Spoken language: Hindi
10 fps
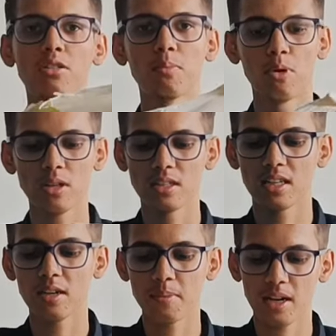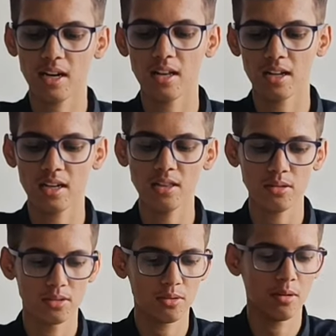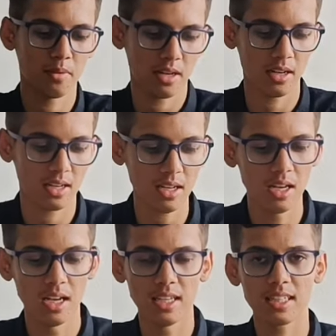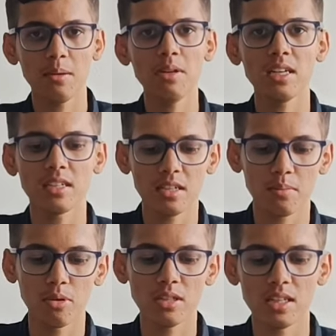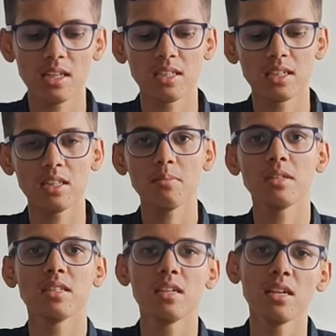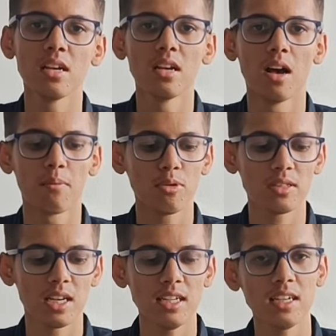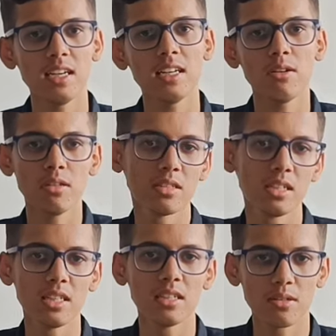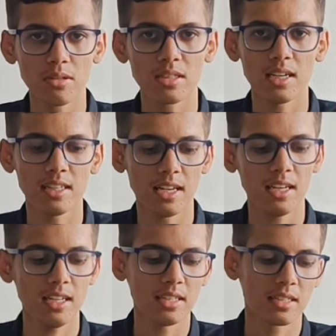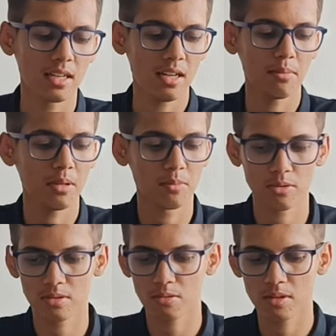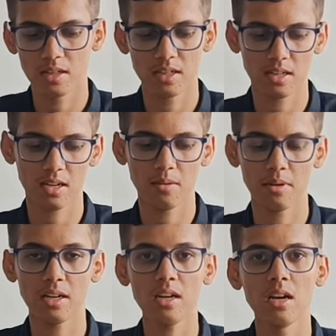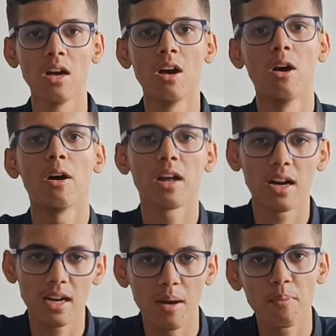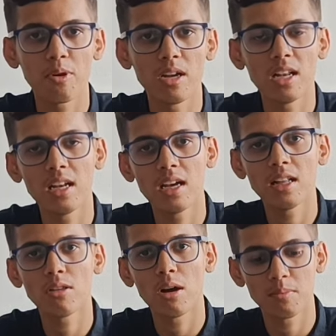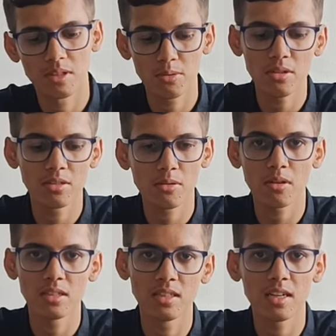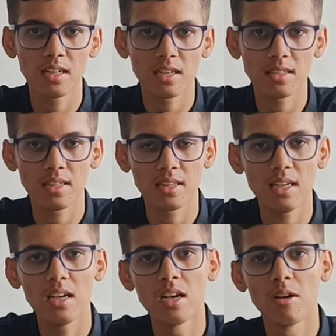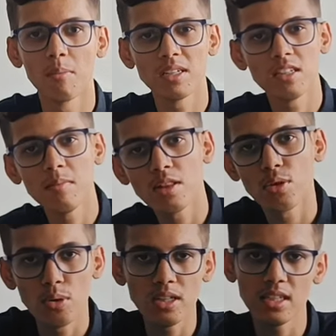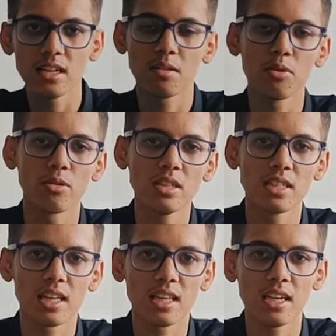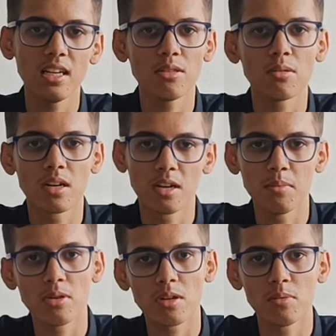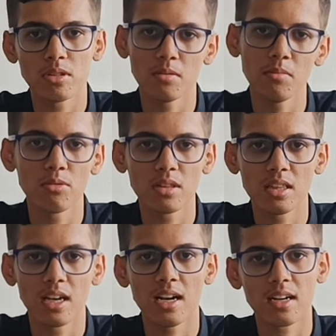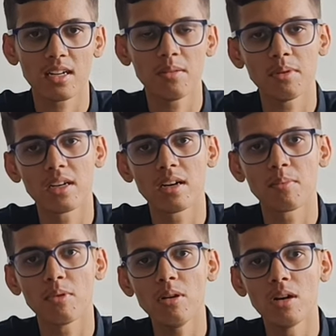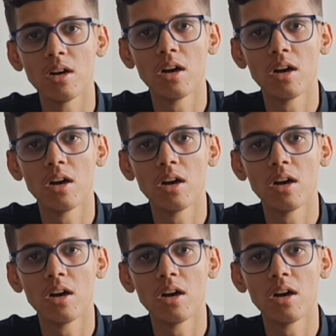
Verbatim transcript: ये तो बहुत ज़्यादा प्यारा लग रहा है तो इसको हम रख लेंगे इसका भी टेक्सचर बहुत ज़्यादा अच्छा था बस ये हमको साइज़ आई नहीं और इससे नीचे कोई साइज़ है नहीं इसके लिए अभी हमको इसको रिटर्न करना पड़ेगा और अगर आपको ये लेना है तो आप ज़रूर इसको कंसिडर कर सकते हैं बस इसमें थोड़ी सी गर्मी होगी ज़्यादा नहीं तो गर्मियों के मौसम में उतना ध्यान रखना पड़ेगा आपको